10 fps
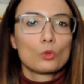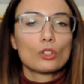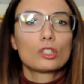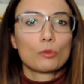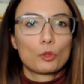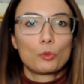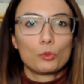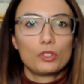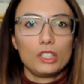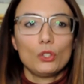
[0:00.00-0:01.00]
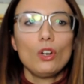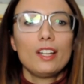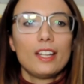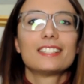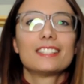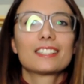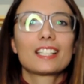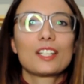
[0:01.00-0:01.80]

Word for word: un ottimo spuntino eh,